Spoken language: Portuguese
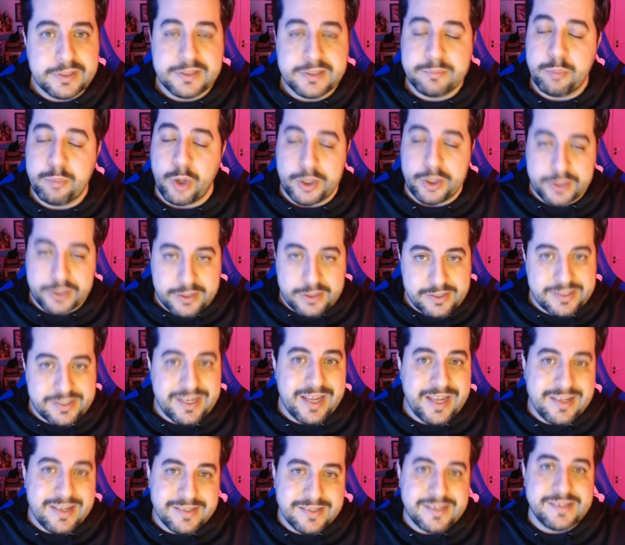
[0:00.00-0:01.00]
Podem, se
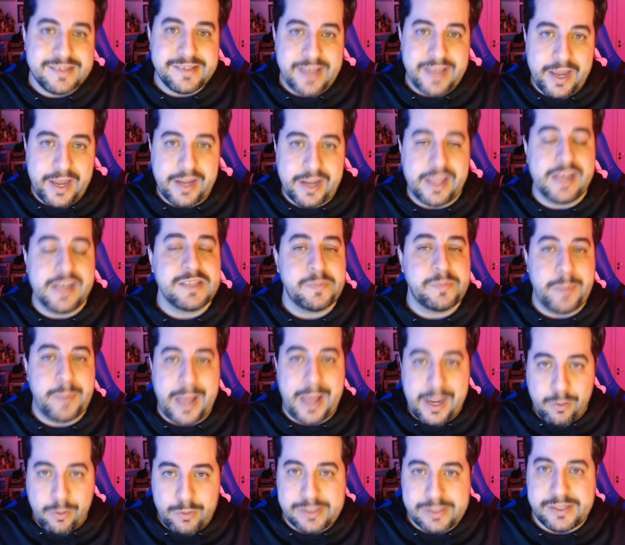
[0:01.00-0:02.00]
eles quiserem, eles
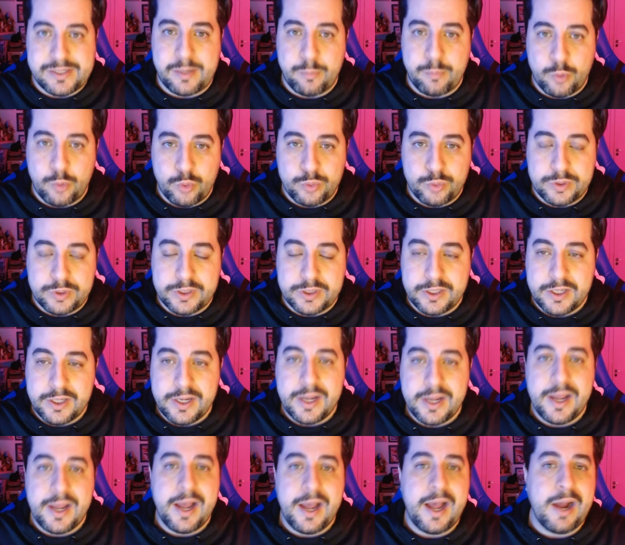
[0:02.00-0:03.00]
pagam essa multa.
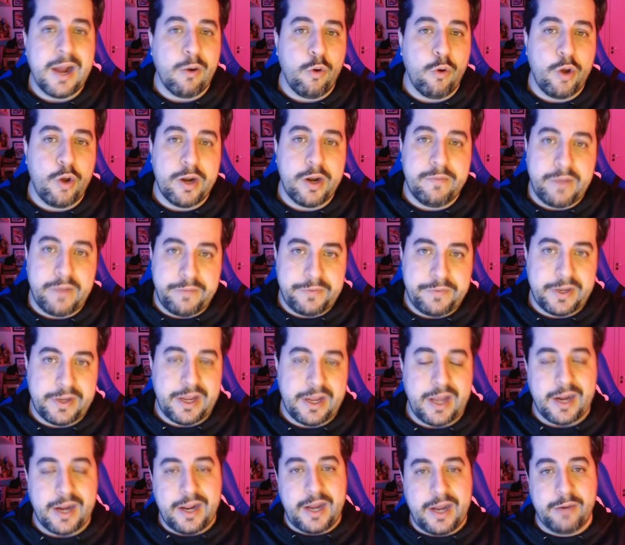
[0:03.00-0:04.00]
Agora vai
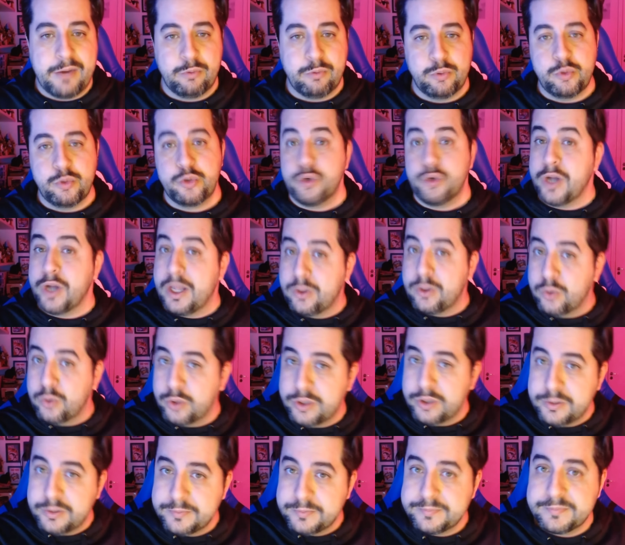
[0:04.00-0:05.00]
ficar a cargo do
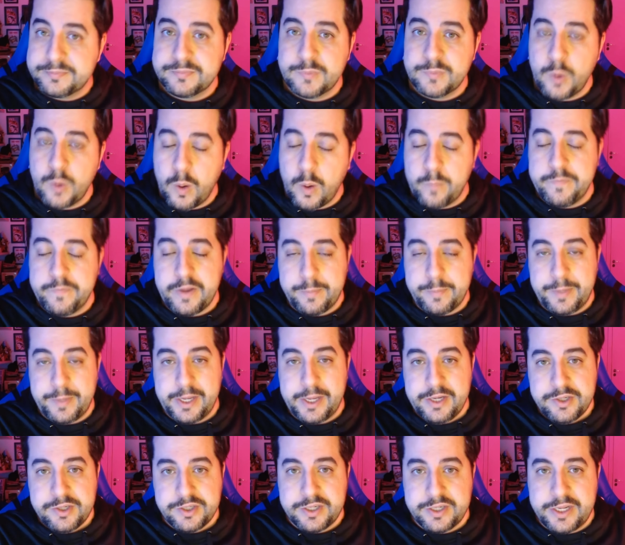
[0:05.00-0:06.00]
jogador,
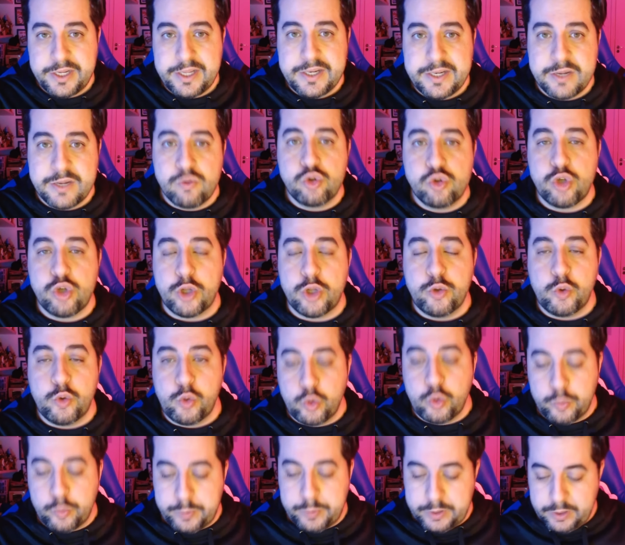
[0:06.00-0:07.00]
obviamente, né? Não só do
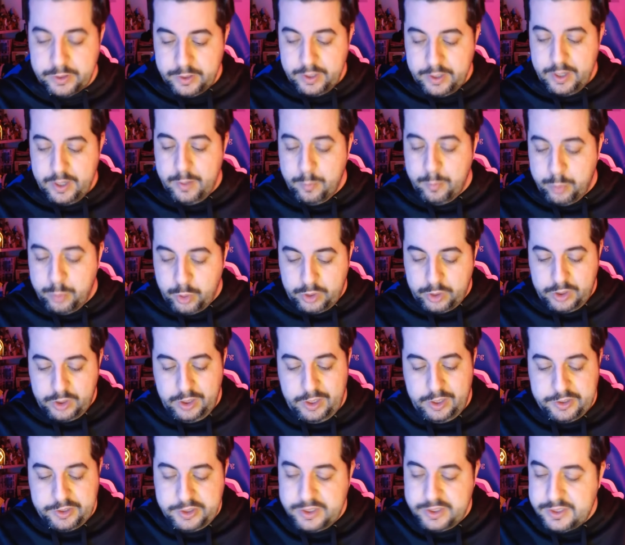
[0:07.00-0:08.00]
clube. Por
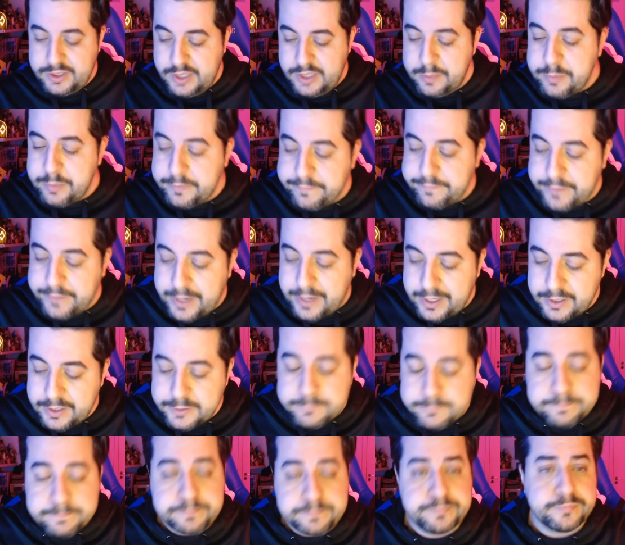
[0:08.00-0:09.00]
quê? A gente sempre
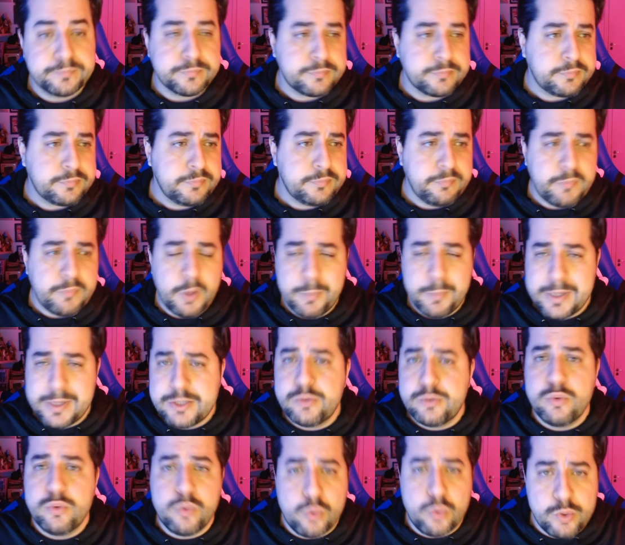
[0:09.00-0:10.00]
fala, mas
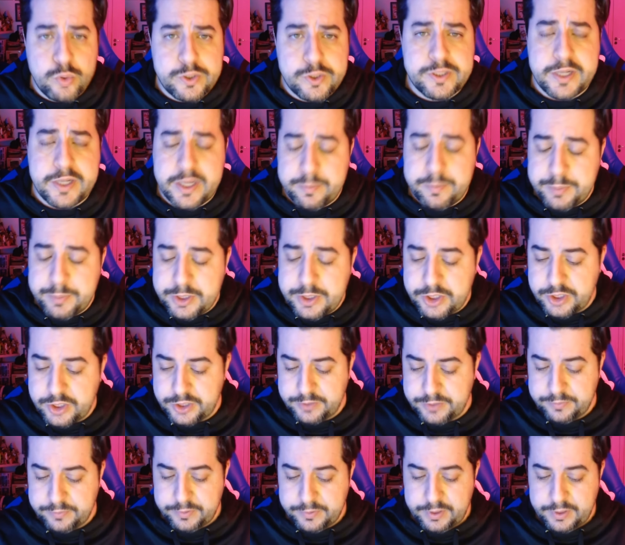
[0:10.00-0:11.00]
não custa repetir.